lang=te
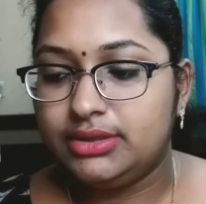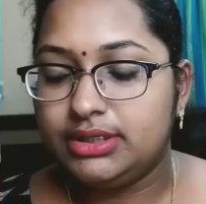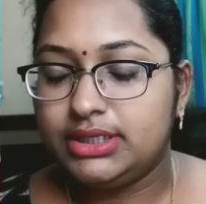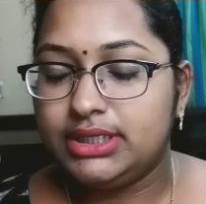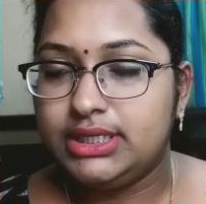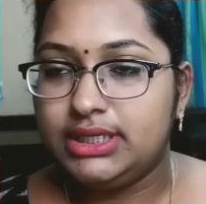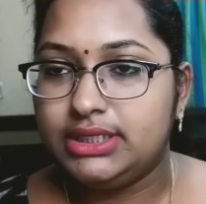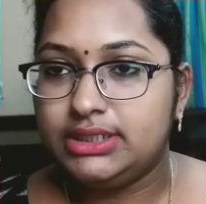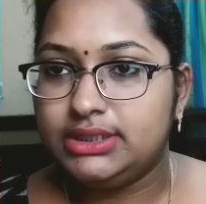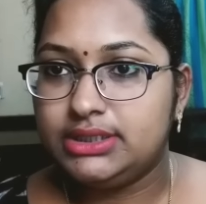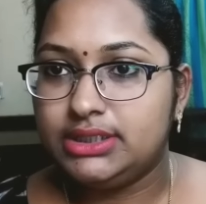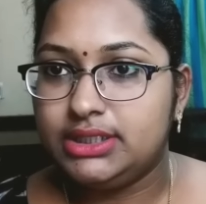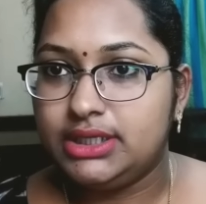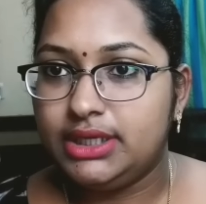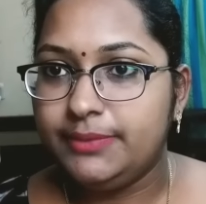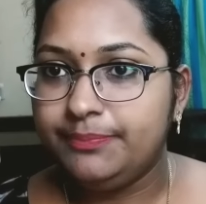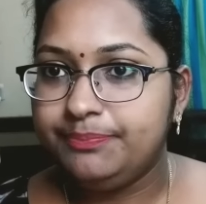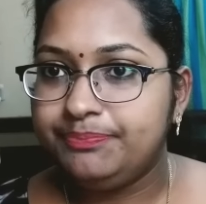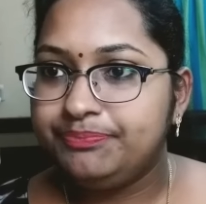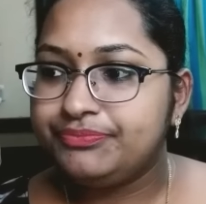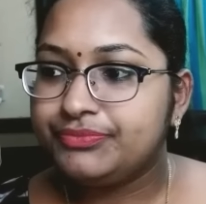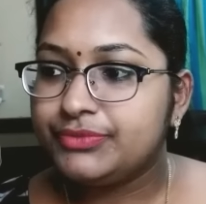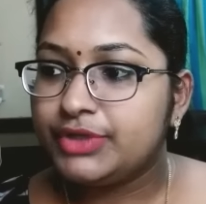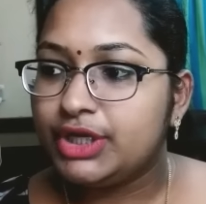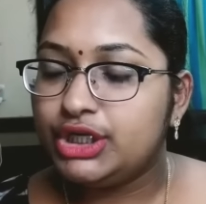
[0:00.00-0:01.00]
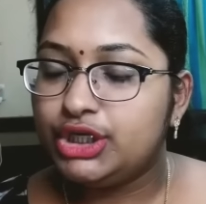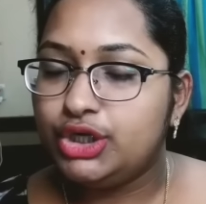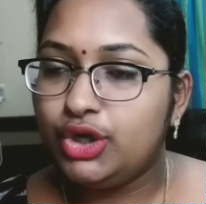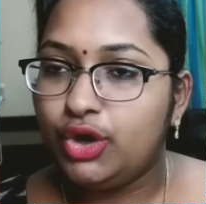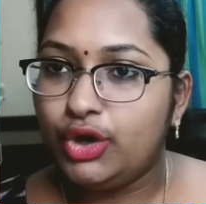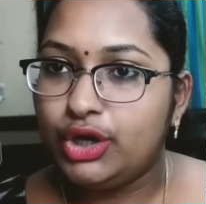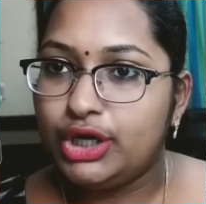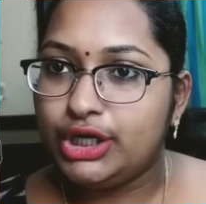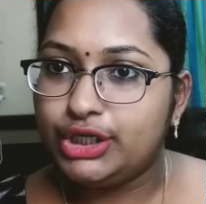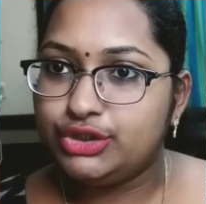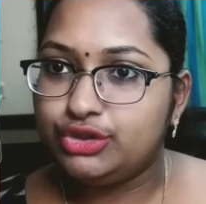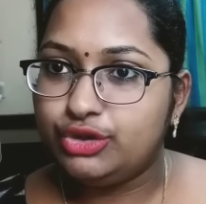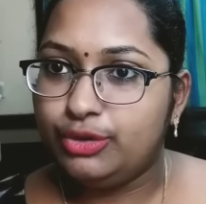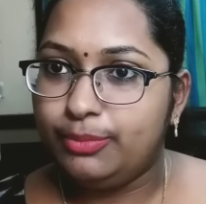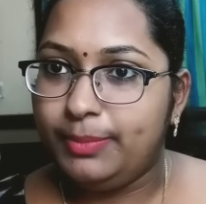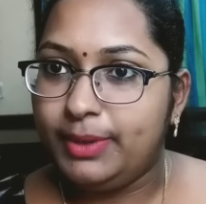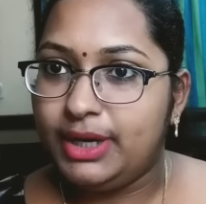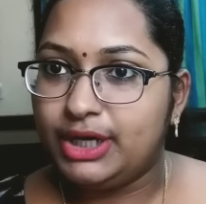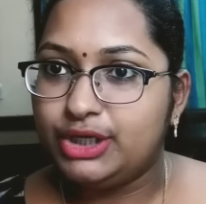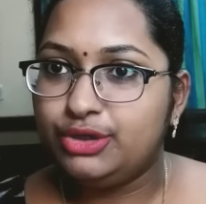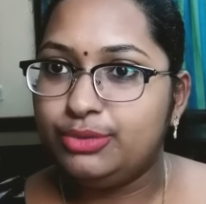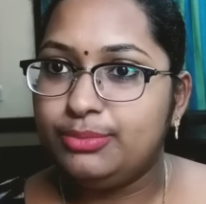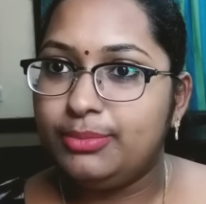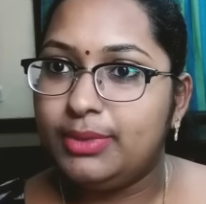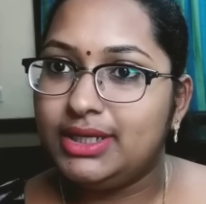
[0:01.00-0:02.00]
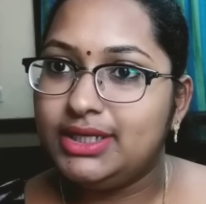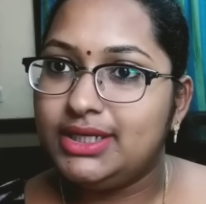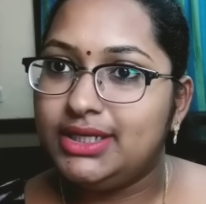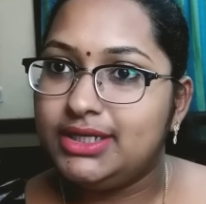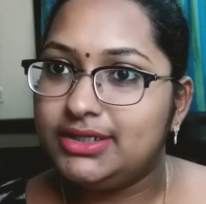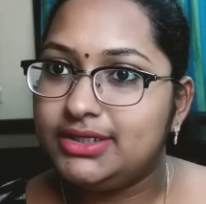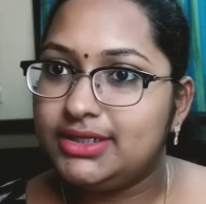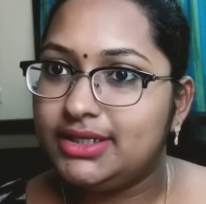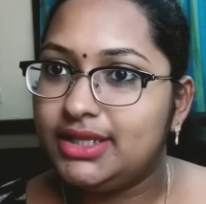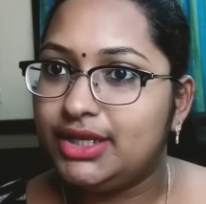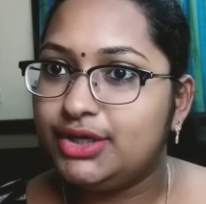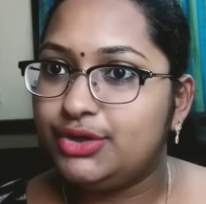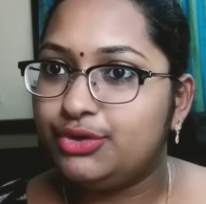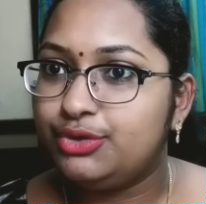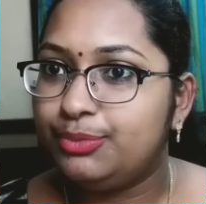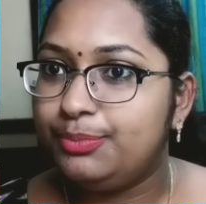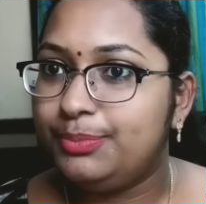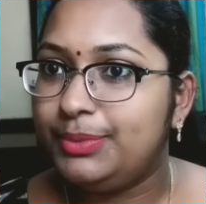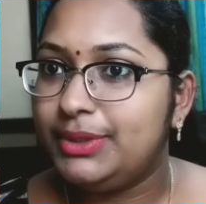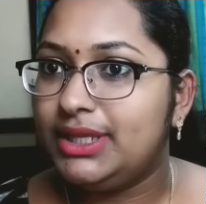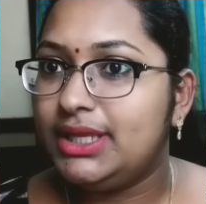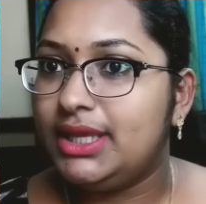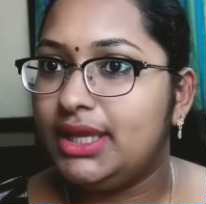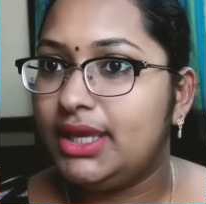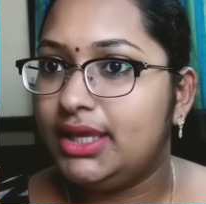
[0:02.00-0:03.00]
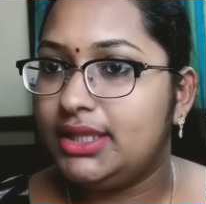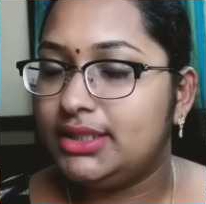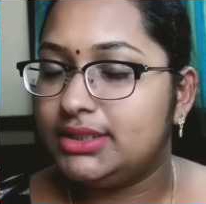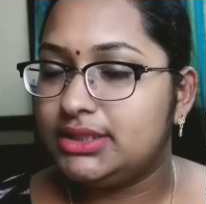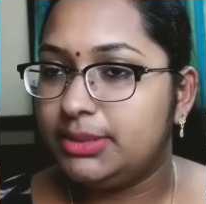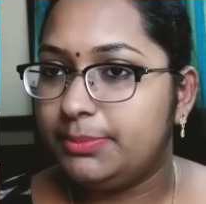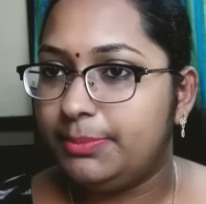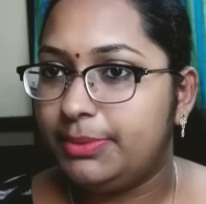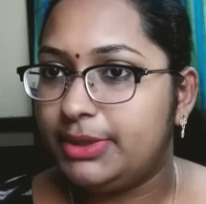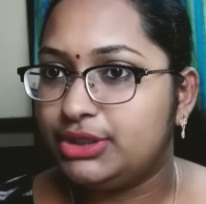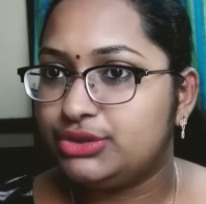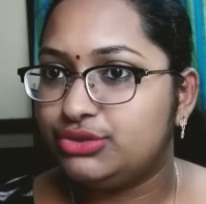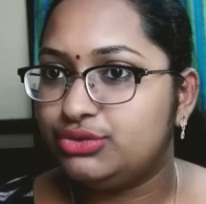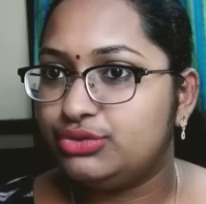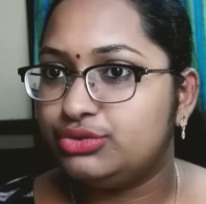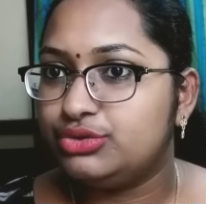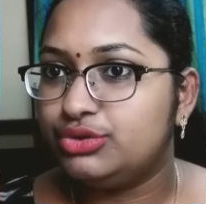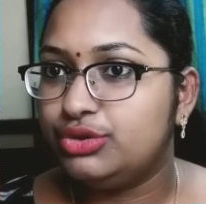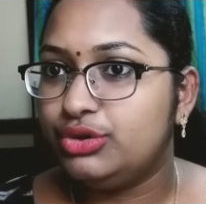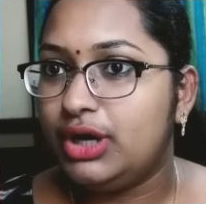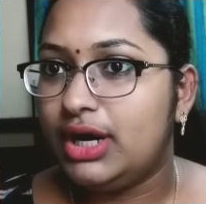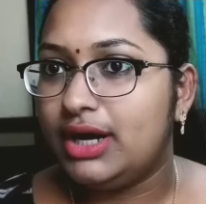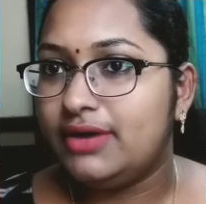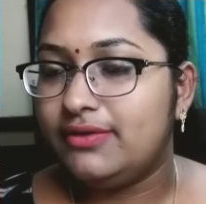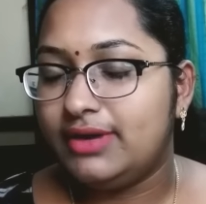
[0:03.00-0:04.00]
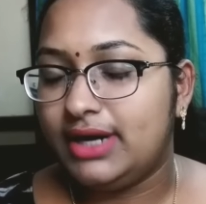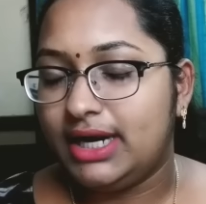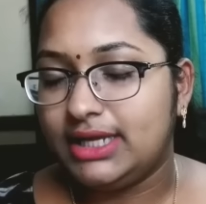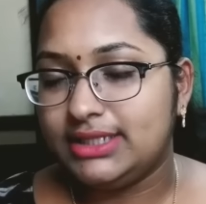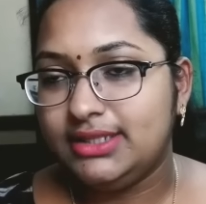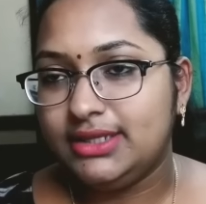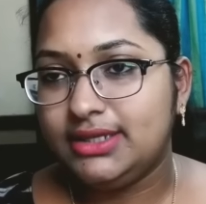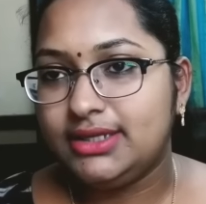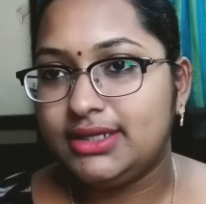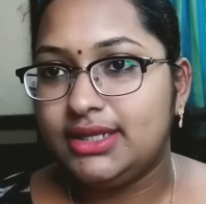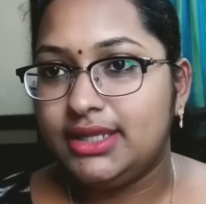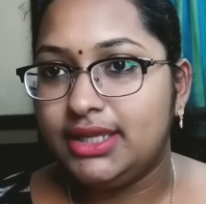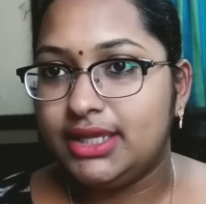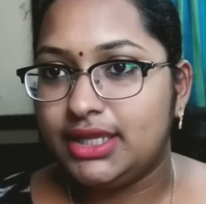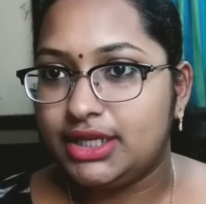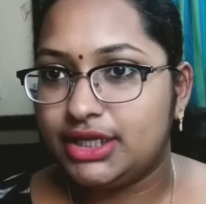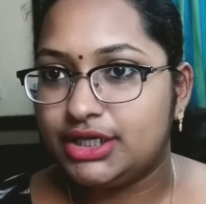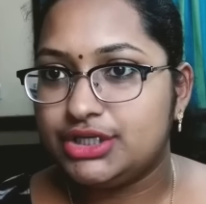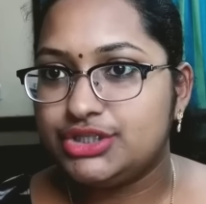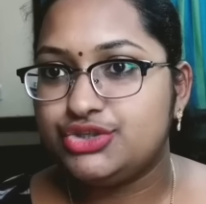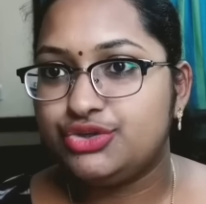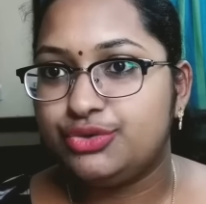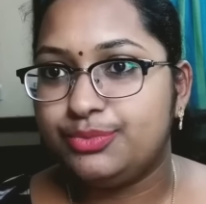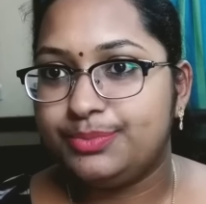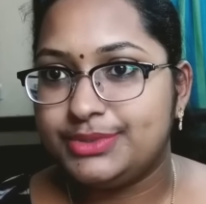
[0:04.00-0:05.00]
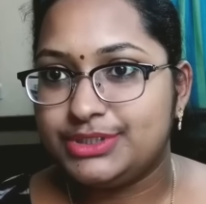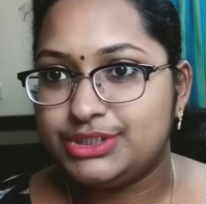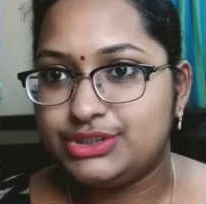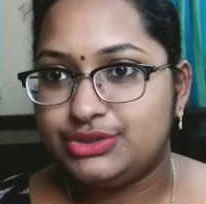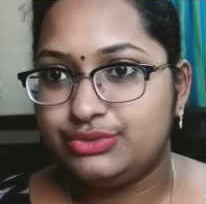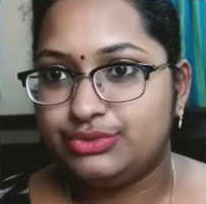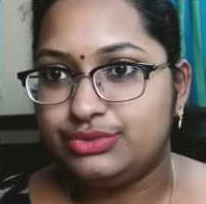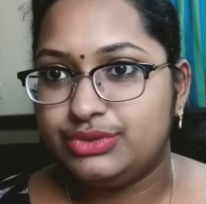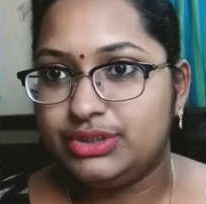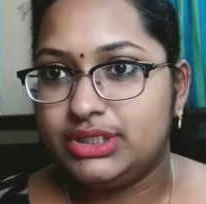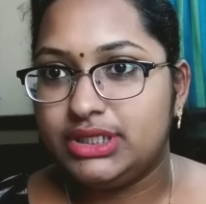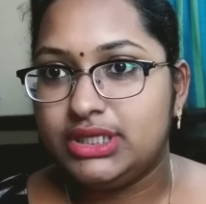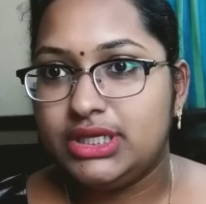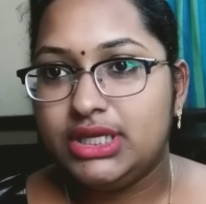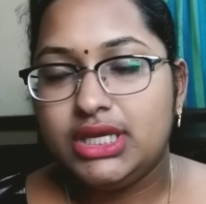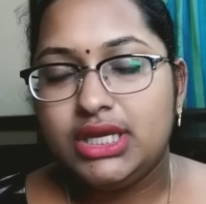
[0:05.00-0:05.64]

కింద డాలర్తో పాటు మన ఇండియన్ రూపీకి ఎంత పడుతుందో అది క్లియర్గా చూపిస్తుంది